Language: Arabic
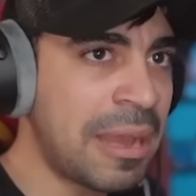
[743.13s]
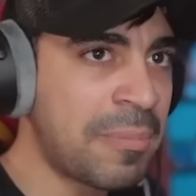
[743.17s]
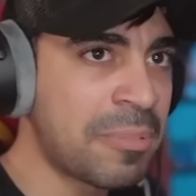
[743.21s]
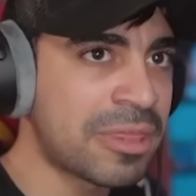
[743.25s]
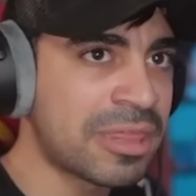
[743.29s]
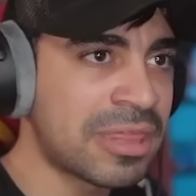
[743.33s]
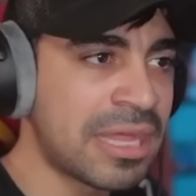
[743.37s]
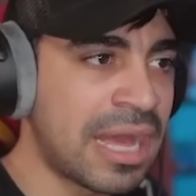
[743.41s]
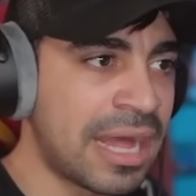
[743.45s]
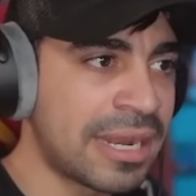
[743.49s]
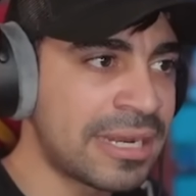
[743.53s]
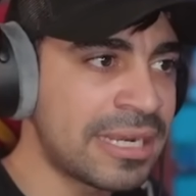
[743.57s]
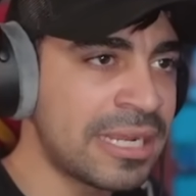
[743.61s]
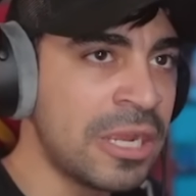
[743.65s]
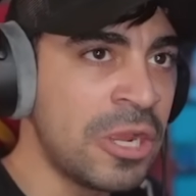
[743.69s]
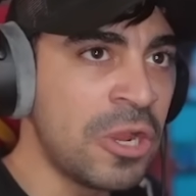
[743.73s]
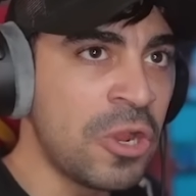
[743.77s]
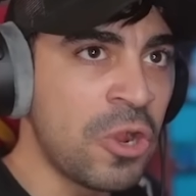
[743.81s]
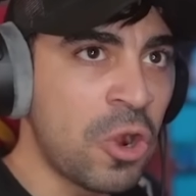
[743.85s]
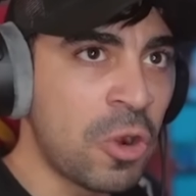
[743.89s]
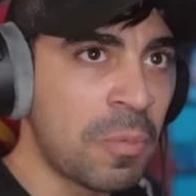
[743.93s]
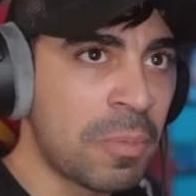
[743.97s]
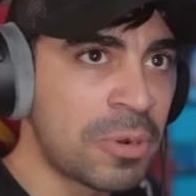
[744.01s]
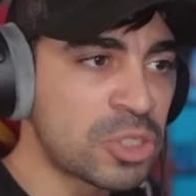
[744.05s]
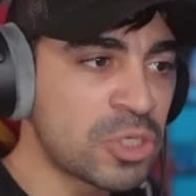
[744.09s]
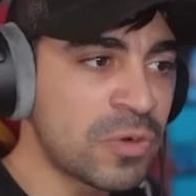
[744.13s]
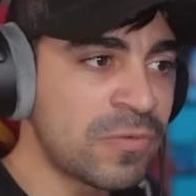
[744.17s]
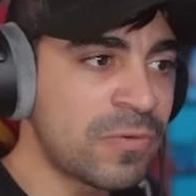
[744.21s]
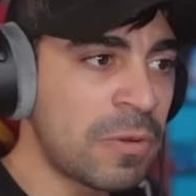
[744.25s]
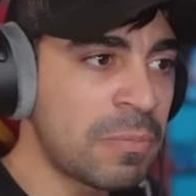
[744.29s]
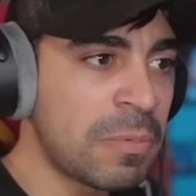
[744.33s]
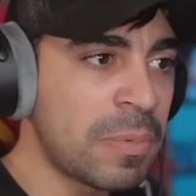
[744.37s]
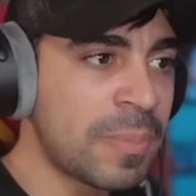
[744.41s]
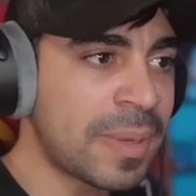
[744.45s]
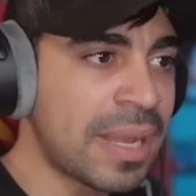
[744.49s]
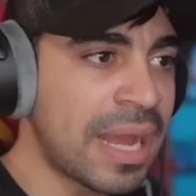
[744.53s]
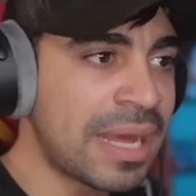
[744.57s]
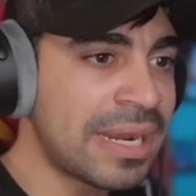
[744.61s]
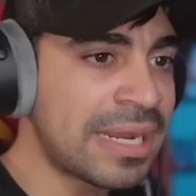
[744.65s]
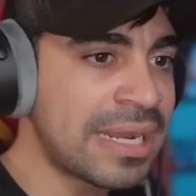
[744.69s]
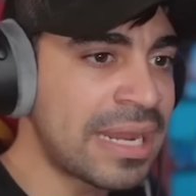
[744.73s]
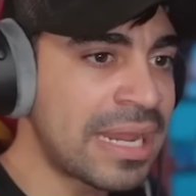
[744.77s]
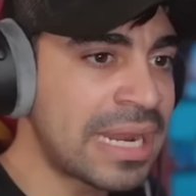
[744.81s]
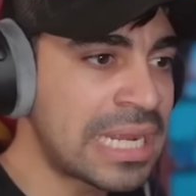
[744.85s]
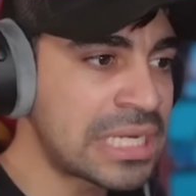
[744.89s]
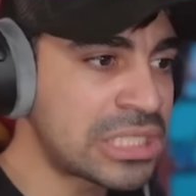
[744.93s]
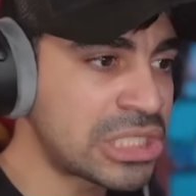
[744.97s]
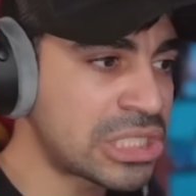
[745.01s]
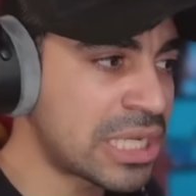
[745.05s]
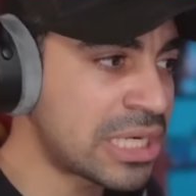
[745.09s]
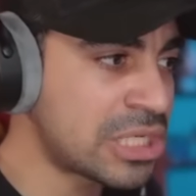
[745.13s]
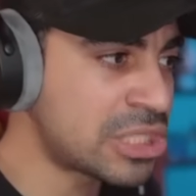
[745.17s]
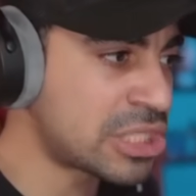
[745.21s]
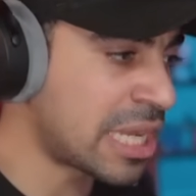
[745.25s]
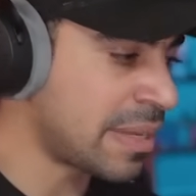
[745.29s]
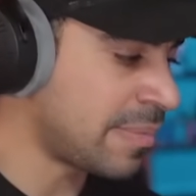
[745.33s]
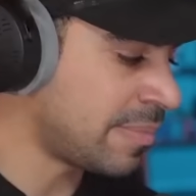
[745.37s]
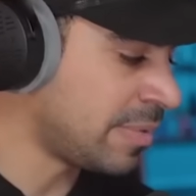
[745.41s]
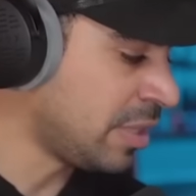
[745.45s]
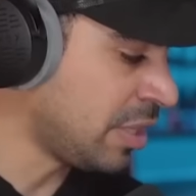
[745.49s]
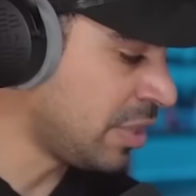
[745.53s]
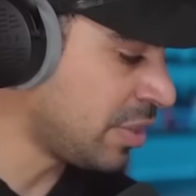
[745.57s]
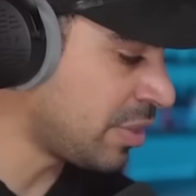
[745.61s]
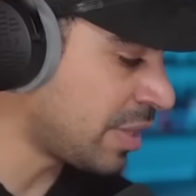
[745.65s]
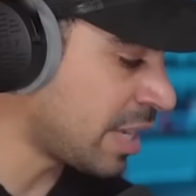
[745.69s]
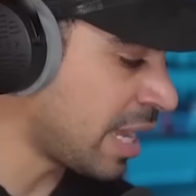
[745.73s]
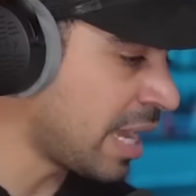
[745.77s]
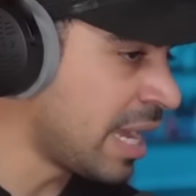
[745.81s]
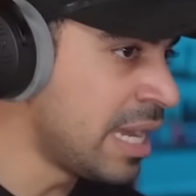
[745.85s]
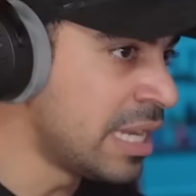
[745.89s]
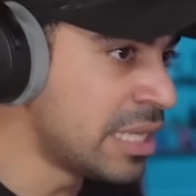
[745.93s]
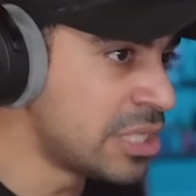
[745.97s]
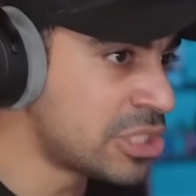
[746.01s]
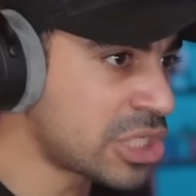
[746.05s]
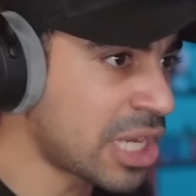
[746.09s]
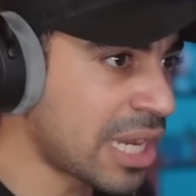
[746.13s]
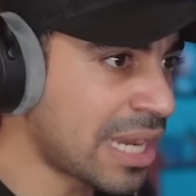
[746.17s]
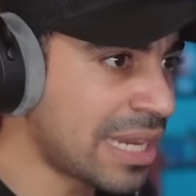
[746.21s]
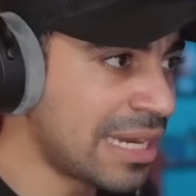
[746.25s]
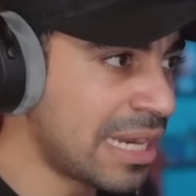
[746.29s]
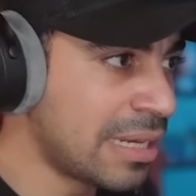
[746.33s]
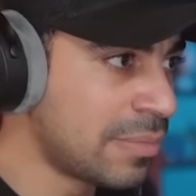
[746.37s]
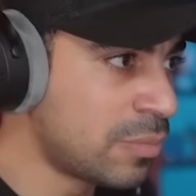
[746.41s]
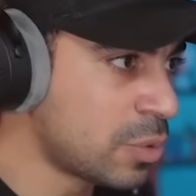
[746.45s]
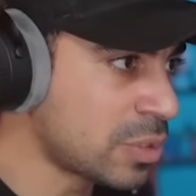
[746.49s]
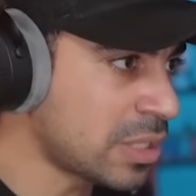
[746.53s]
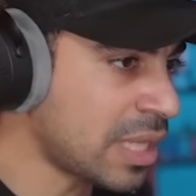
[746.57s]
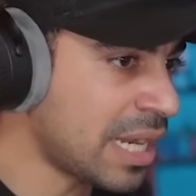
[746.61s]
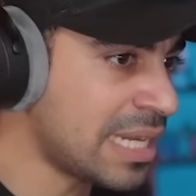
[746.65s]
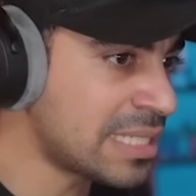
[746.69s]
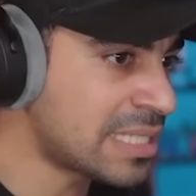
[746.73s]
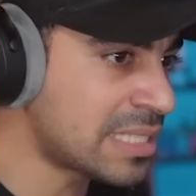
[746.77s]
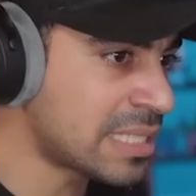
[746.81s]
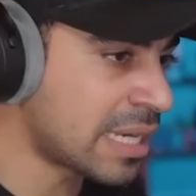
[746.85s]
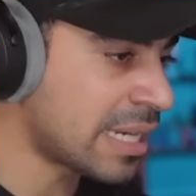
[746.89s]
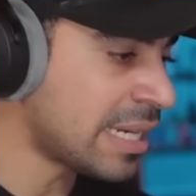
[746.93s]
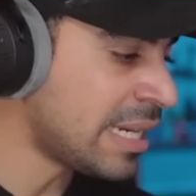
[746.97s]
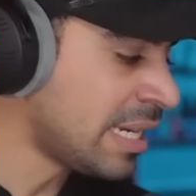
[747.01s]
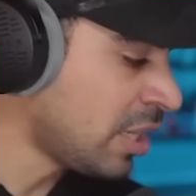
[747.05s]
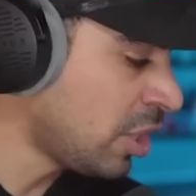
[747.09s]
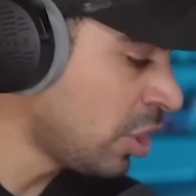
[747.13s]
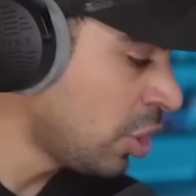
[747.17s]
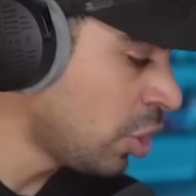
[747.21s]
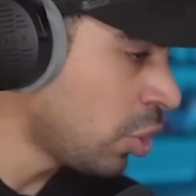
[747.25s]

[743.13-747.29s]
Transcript: الثاني وبشوف لو بامكاني ان انا اشتري شيء من عنده شغل الموتر على السريع